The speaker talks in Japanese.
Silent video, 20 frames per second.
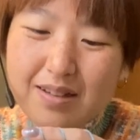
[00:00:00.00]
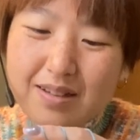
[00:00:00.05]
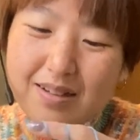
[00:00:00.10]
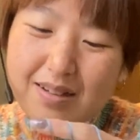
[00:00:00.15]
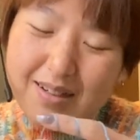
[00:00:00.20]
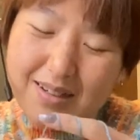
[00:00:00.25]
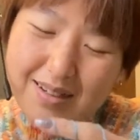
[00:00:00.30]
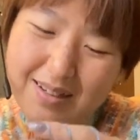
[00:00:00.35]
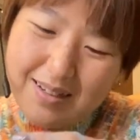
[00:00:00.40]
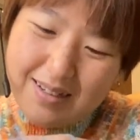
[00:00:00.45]

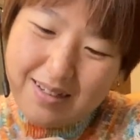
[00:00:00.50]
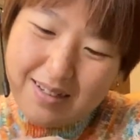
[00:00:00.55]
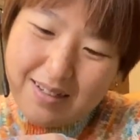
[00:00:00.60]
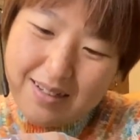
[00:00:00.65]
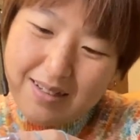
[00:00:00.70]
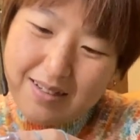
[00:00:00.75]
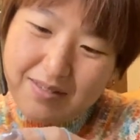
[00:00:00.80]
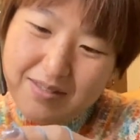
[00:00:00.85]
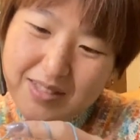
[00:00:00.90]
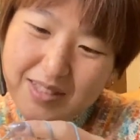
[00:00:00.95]

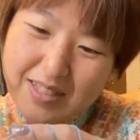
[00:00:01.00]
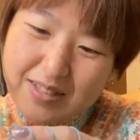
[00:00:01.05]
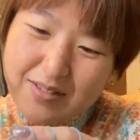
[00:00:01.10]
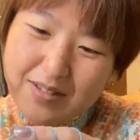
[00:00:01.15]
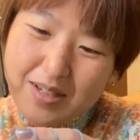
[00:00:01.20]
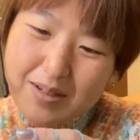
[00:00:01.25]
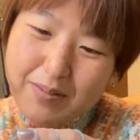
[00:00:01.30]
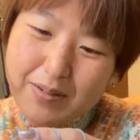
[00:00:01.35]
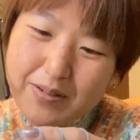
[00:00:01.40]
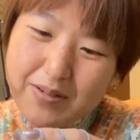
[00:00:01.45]
あー教え
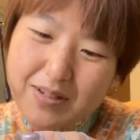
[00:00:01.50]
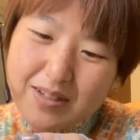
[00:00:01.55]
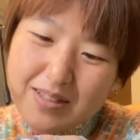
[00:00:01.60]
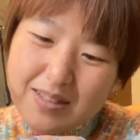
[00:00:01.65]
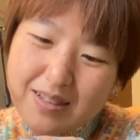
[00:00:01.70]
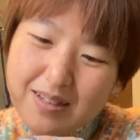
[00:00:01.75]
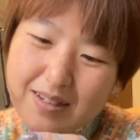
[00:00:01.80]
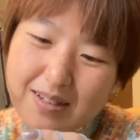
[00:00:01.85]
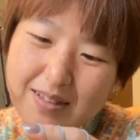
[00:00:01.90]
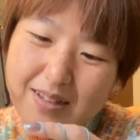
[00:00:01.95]
とけばよかっ
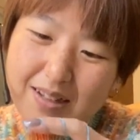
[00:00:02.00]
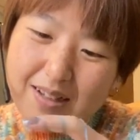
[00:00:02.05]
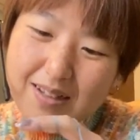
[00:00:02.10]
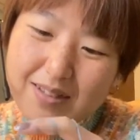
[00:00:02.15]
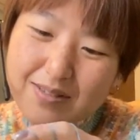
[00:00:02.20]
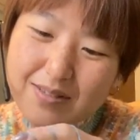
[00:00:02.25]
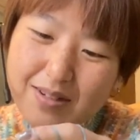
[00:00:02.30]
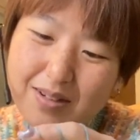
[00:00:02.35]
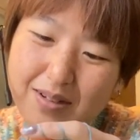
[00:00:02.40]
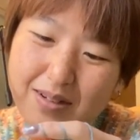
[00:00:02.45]
たかな
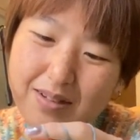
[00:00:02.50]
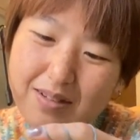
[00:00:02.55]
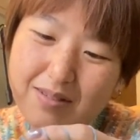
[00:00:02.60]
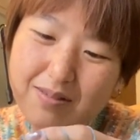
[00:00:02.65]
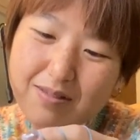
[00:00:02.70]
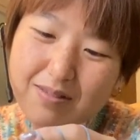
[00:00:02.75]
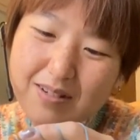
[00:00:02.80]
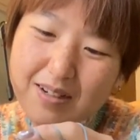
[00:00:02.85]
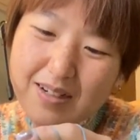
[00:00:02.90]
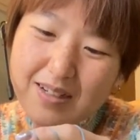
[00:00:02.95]
とか
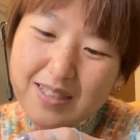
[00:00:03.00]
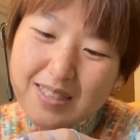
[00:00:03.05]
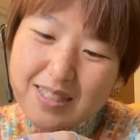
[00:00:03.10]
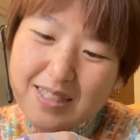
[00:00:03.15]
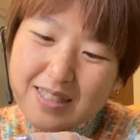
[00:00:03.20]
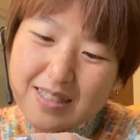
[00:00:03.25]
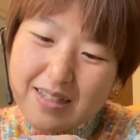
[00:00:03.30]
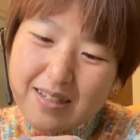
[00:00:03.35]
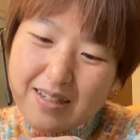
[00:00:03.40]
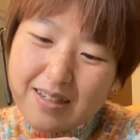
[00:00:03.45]
後悔
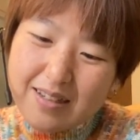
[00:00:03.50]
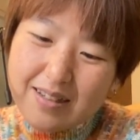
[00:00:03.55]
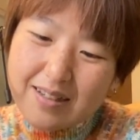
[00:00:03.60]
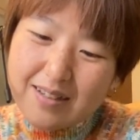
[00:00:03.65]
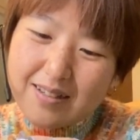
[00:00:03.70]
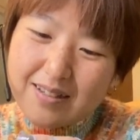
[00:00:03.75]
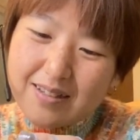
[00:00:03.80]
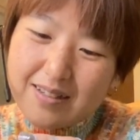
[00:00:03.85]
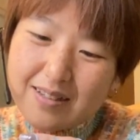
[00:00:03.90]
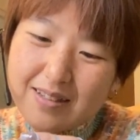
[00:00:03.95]
して
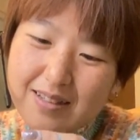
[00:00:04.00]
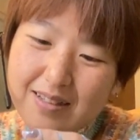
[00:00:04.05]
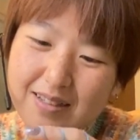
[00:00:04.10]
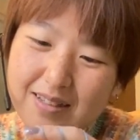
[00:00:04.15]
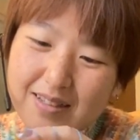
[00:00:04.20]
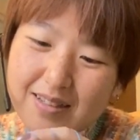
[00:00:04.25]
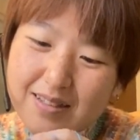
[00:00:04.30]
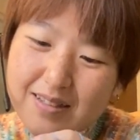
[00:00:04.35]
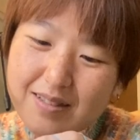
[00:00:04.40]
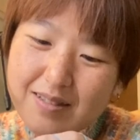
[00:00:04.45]

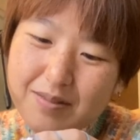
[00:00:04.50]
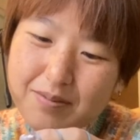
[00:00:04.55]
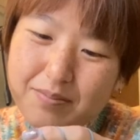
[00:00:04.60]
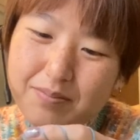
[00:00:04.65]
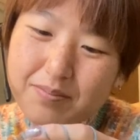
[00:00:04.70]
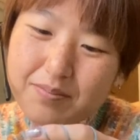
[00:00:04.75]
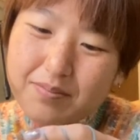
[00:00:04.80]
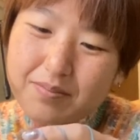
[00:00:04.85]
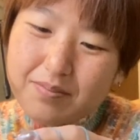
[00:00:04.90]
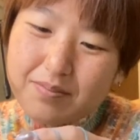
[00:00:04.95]

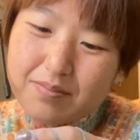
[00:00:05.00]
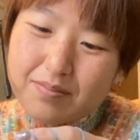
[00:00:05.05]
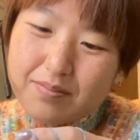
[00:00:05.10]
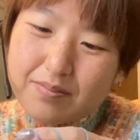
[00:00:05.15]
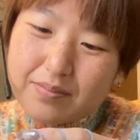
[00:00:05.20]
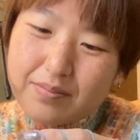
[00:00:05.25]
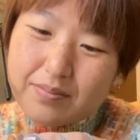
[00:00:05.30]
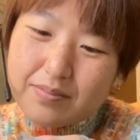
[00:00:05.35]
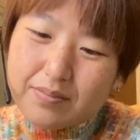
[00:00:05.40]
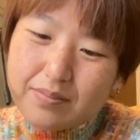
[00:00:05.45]
う
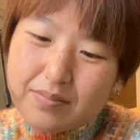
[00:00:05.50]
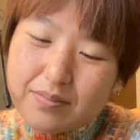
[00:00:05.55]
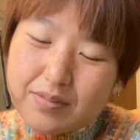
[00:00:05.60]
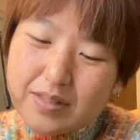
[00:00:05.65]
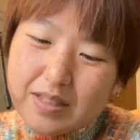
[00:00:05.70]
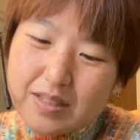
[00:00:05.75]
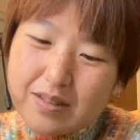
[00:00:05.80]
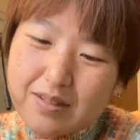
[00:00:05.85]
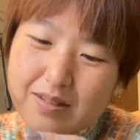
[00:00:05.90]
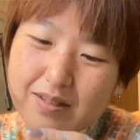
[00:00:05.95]
ん
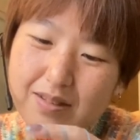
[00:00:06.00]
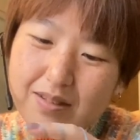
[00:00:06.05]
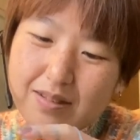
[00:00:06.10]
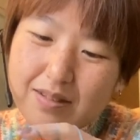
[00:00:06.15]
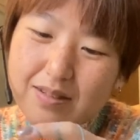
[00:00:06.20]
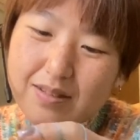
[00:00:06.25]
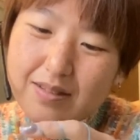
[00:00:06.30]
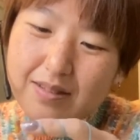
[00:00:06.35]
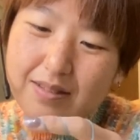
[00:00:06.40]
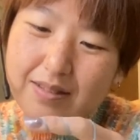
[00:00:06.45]
でなん
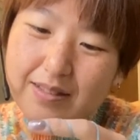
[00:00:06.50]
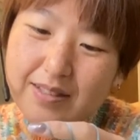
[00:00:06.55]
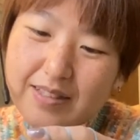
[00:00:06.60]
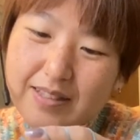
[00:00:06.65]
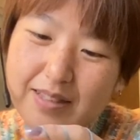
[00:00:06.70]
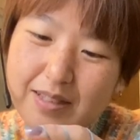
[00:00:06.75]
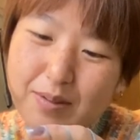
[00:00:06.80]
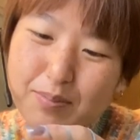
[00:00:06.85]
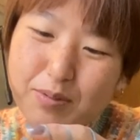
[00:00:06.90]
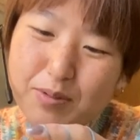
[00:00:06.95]
か
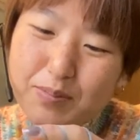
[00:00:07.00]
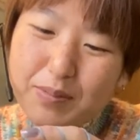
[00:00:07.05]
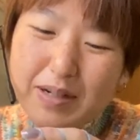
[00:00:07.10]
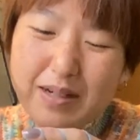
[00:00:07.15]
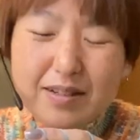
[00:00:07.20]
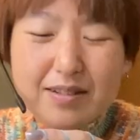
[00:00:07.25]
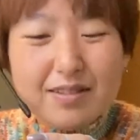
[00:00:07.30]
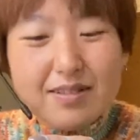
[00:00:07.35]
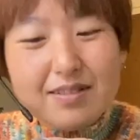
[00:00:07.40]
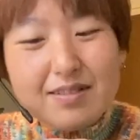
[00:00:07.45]
でもまあ
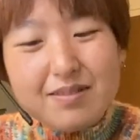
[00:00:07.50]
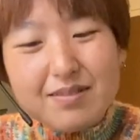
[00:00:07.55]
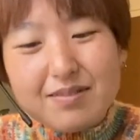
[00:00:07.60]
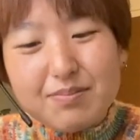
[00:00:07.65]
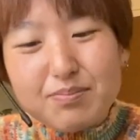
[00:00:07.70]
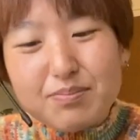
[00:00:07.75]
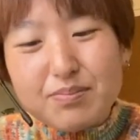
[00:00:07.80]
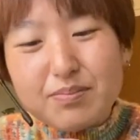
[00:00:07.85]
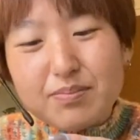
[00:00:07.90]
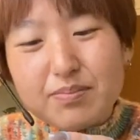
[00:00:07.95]
う
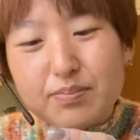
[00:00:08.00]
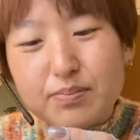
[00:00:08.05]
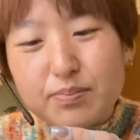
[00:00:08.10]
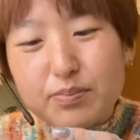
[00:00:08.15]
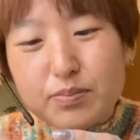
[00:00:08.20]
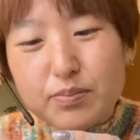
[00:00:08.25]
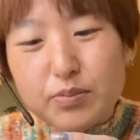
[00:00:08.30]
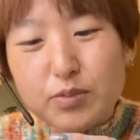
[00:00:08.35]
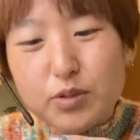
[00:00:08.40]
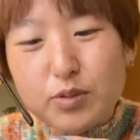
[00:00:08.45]
ん
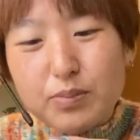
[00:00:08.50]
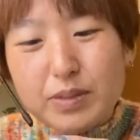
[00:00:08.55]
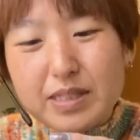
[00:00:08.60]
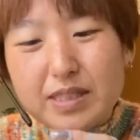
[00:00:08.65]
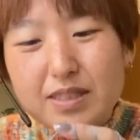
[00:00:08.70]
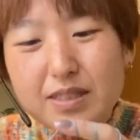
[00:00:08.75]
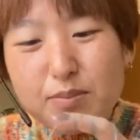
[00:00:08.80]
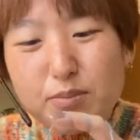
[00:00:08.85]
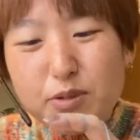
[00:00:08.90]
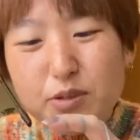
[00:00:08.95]
もうめっ
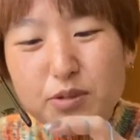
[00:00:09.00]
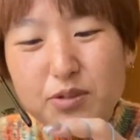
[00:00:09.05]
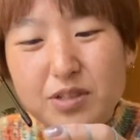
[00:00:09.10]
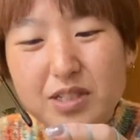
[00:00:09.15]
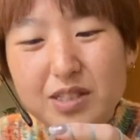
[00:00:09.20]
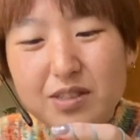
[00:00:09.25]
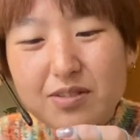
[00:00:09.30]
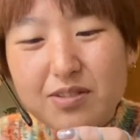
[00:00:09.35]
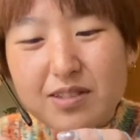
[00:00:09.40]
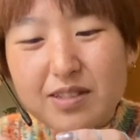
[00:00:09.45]
ちゃ最寄
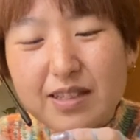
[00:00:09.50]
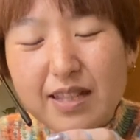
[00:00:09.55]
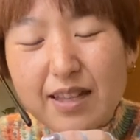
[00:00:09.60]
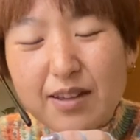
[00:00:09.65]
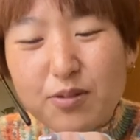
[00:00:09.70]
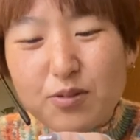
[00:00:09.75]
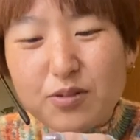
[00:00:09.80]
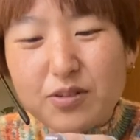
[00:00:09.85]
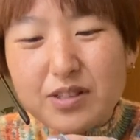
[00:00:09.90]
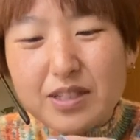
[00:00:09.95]
りの
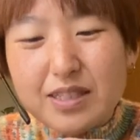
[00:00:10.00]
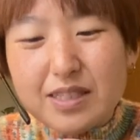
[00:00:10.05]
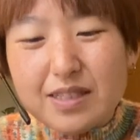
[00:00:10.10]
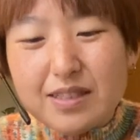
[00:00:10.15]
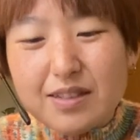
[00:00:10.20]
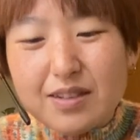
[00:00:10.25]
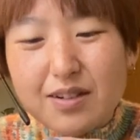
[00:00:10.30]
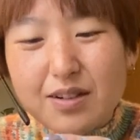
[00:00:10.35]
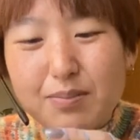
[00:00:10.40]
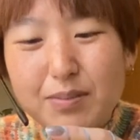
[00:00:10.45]
ね本屋さ
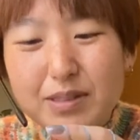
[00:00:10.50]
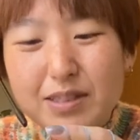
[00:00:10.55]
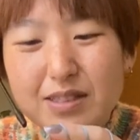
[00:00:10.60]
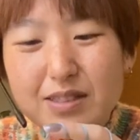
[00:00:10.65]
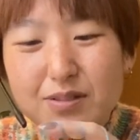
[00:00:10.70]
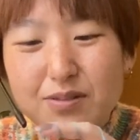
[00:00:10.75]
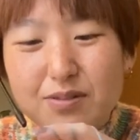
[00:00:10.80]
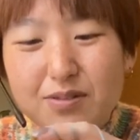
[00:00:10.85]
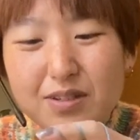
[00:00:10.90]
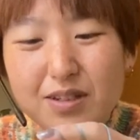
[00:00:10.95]
んだからまた
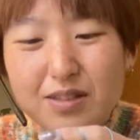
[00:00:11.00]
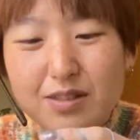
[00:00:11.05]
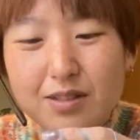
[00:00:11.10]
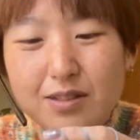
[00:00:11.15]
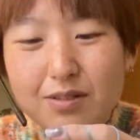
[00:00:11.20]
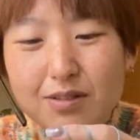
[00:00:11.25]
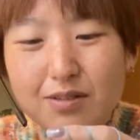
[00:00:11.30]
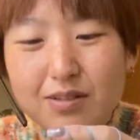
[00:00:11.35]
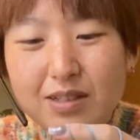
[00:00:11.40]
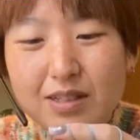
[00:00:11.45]
その方
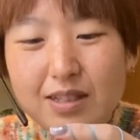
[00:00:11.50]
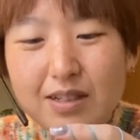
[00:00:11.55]
と